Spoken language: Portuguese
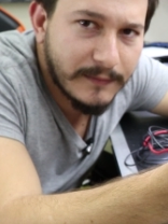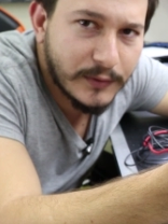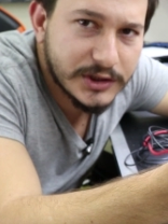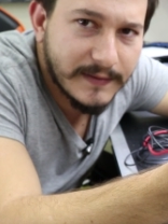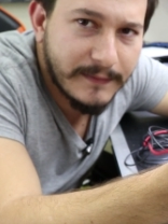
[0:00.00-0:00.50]

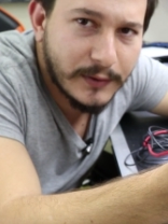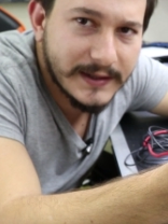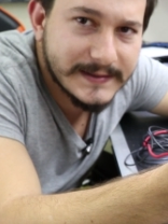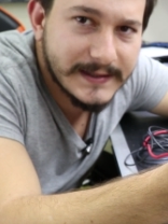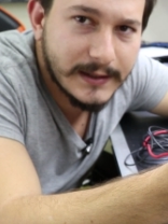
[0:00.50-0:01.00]
fonte vai
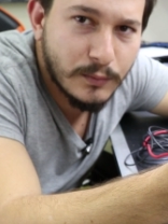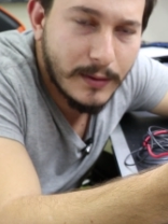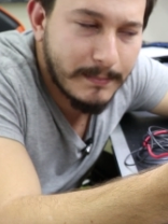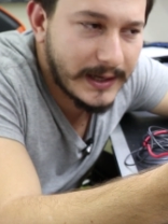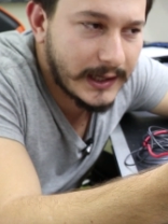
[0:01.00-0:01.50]
fornecer 1
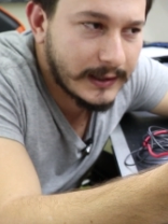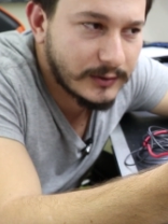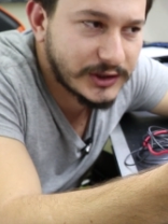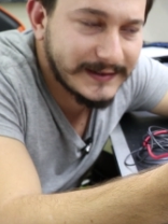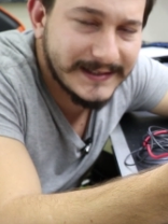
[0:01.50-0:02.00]
ampere.
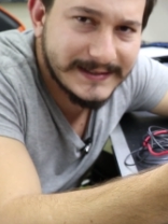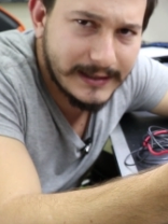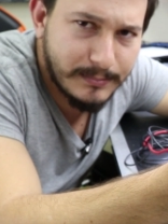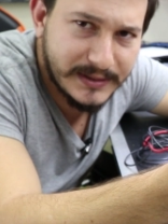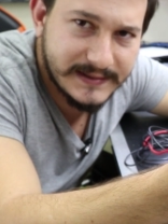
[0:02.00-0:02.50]
Eu já
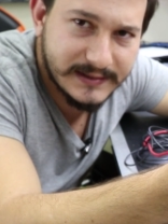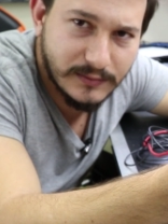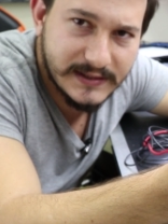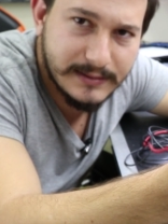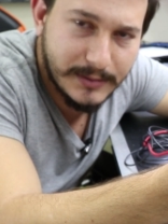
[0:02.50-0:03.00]
testei a precisão
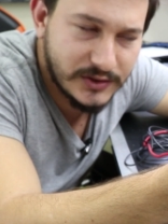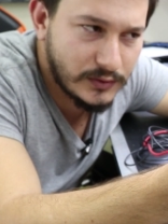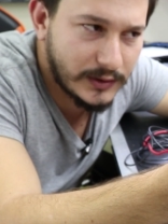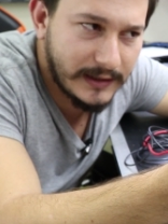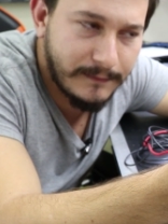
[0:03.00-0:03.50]
desse
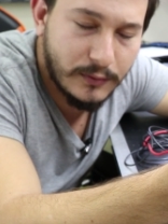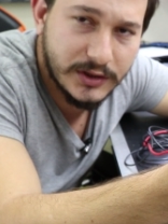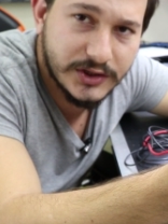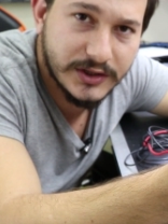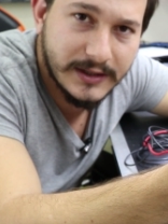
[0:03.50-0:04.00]
medidor da
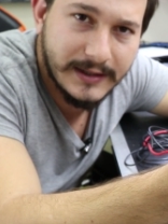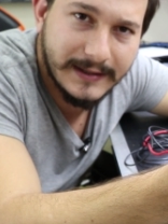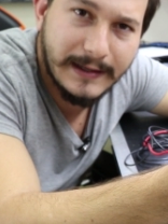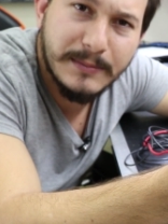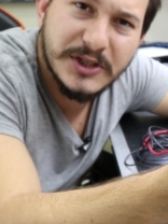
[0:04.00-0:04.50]
fonte e
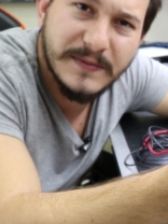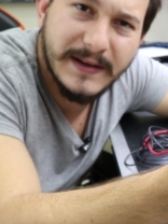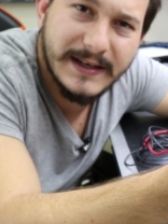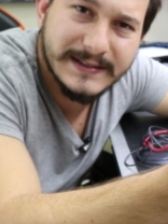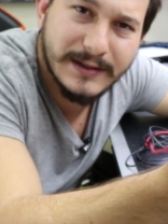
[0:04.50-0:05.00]
tem uma
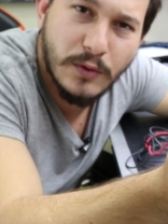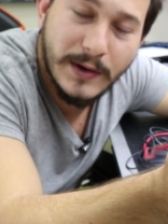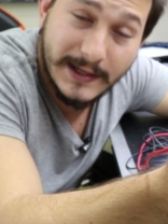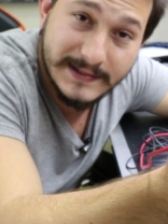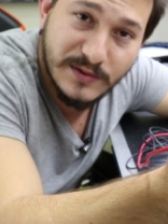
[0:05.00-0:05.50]
diferença com
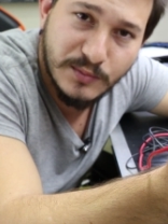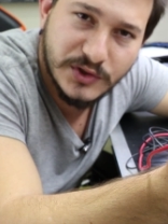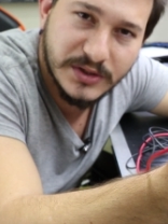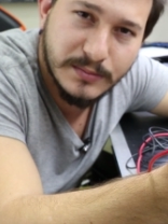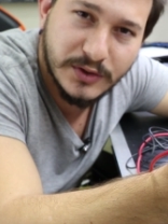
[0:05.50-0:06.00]
relação ao
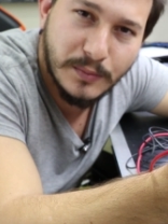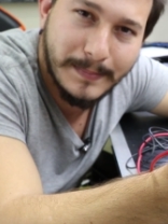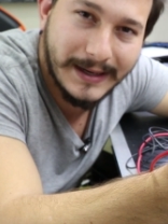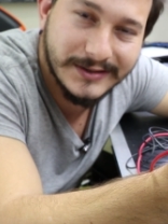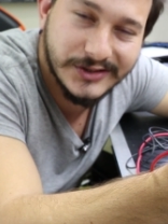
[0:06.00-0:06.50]
multímetro
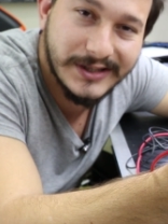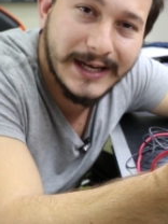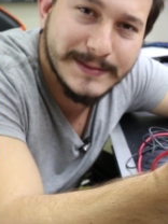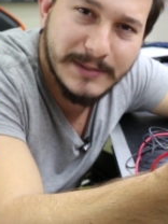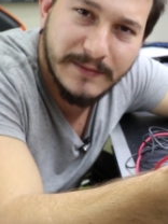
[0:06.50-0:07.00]
pra, de
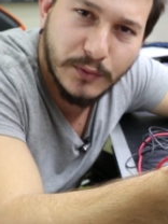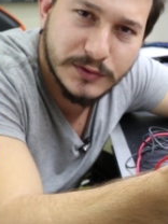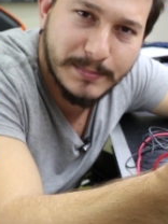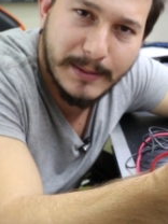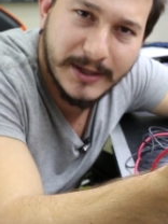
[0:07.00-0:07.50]
10
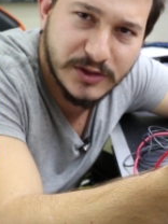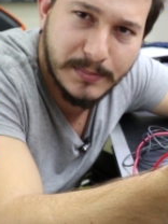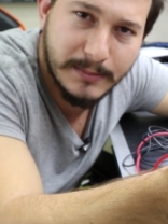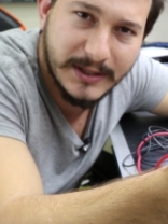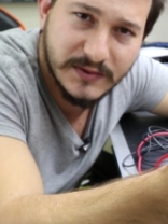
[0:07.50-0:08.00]
mV para mais ou
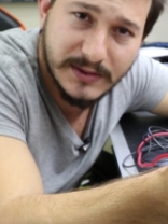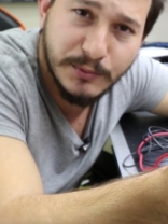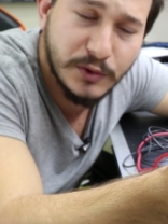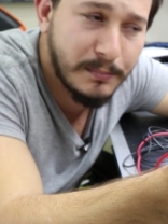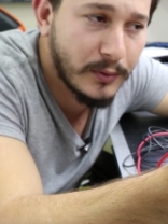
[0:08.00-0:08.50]
para menos, é
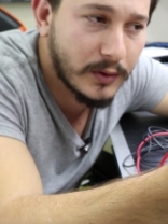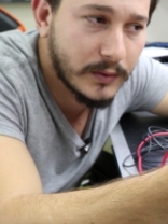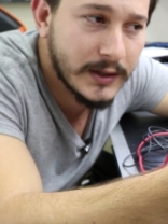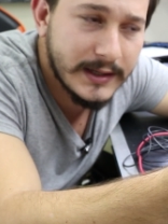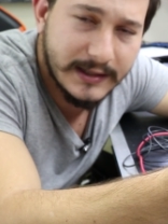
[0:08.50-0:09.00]
muito pouco.
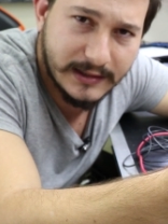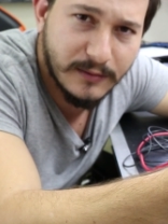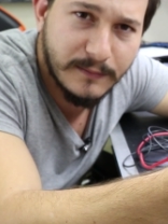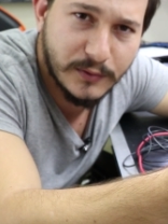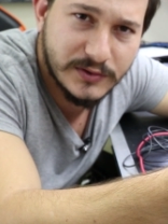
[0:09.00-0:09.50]

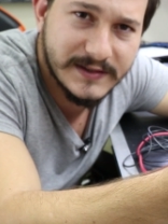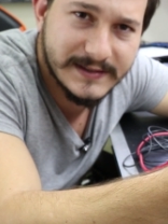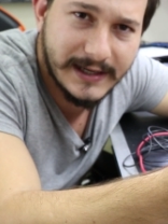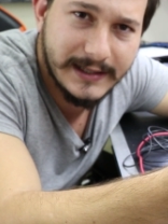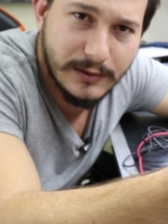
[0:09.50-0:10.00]
Então eu vou
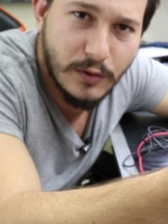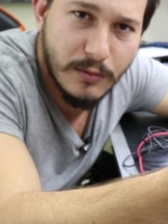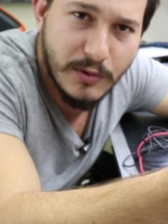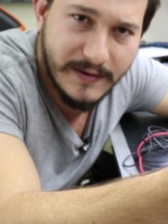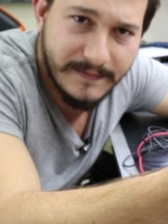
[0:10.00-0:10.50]
utilizar ele
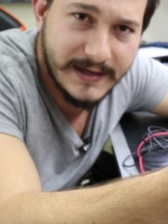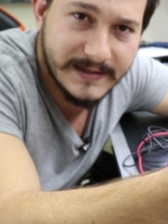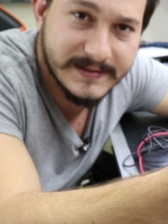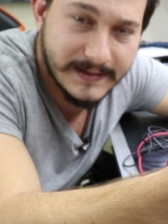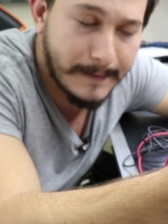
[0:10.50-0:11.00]
como referência,